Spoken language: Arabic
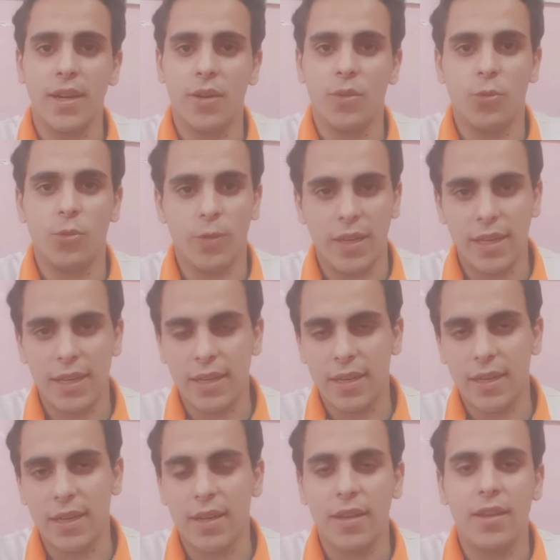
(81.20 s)

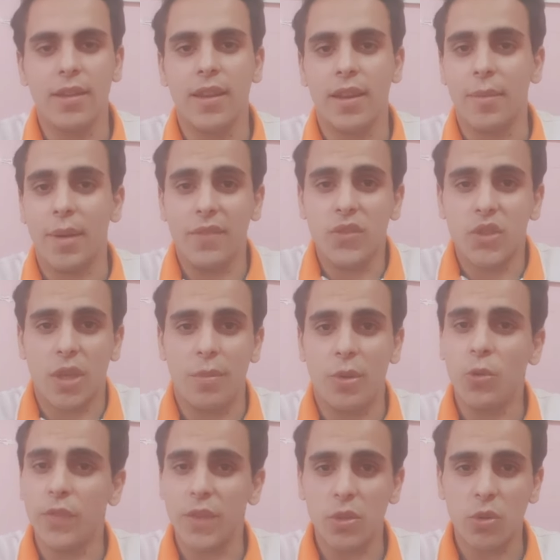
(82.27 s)
وإن أنا معرفتش أعمل
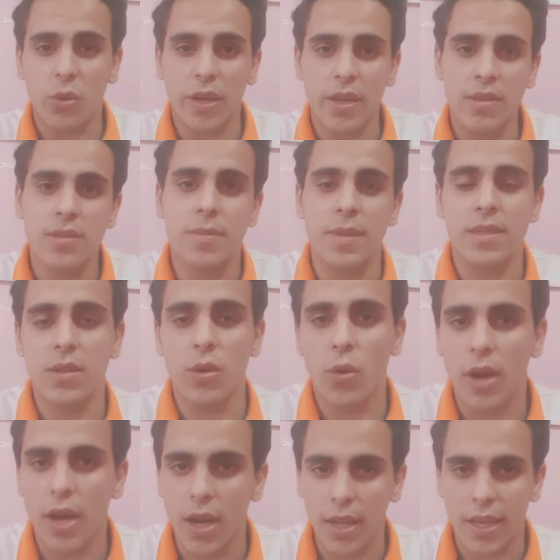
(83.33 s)
لكم فيديو كويس بس
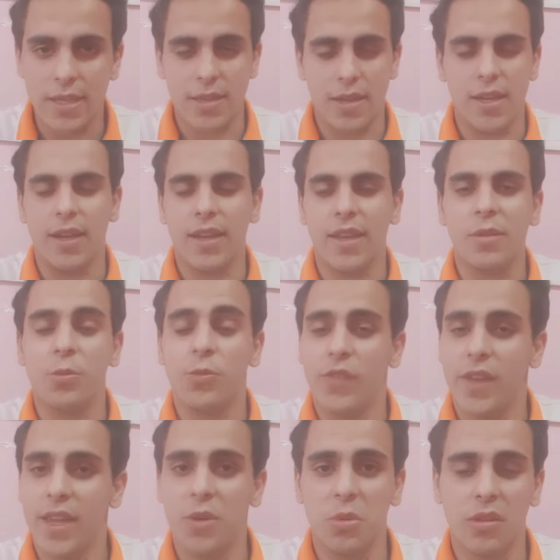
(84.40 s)
هو جه سريعا كده
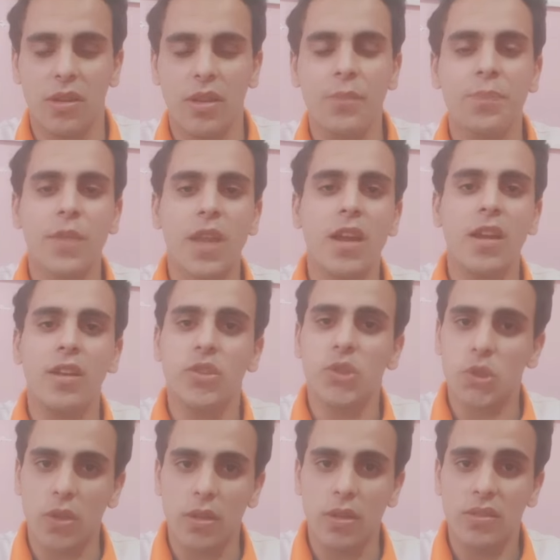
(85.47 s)
مفاجئ والله ان
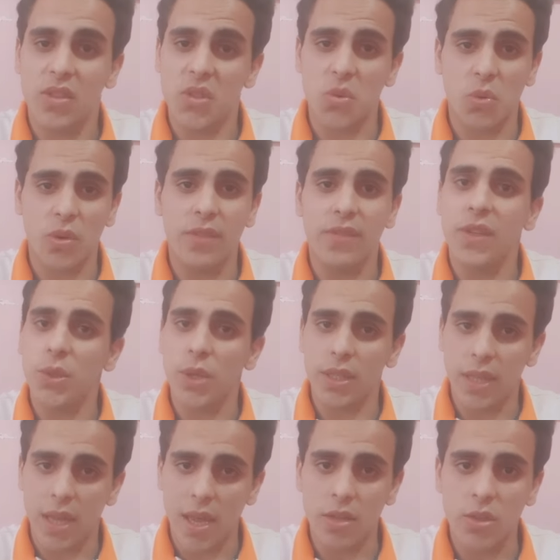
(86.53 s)
شاء الله انتظروني فيديوهات
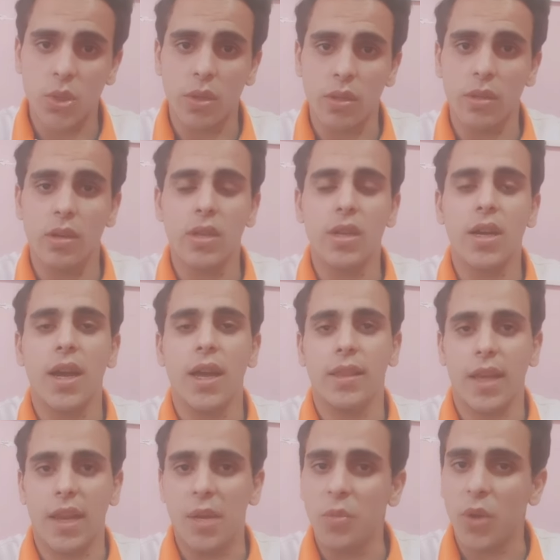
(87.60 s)
جايه ان شاء الله
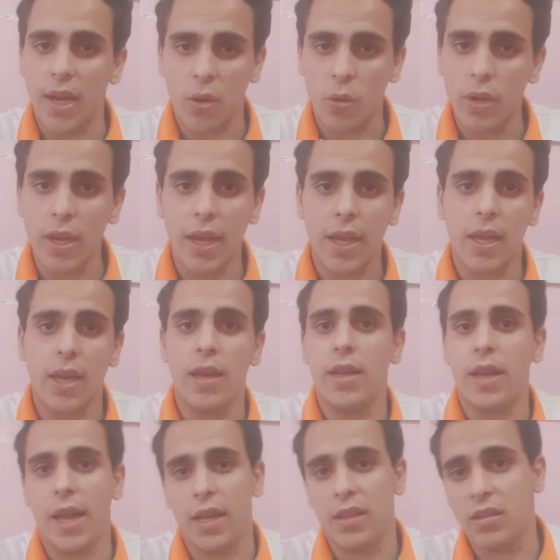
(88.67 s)
هكلمكم على كل حاجه
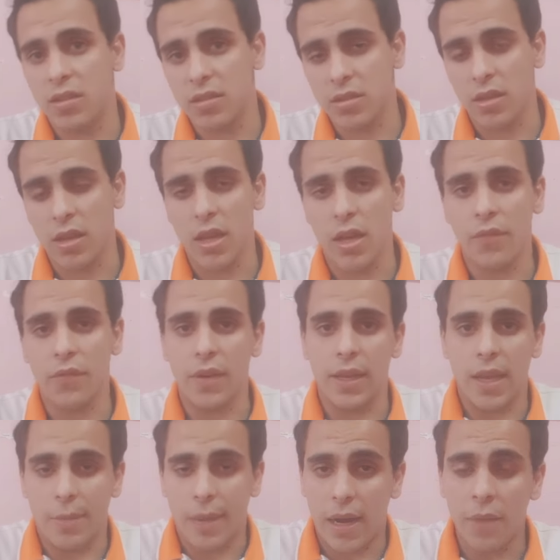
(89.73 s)
الحياه الدراسيه في
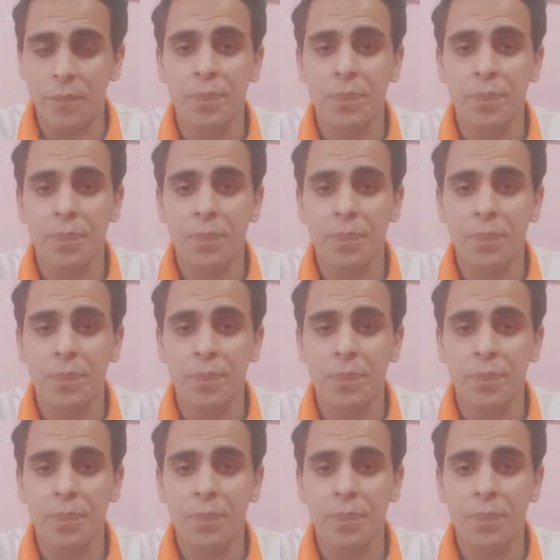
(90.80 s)
الجامعه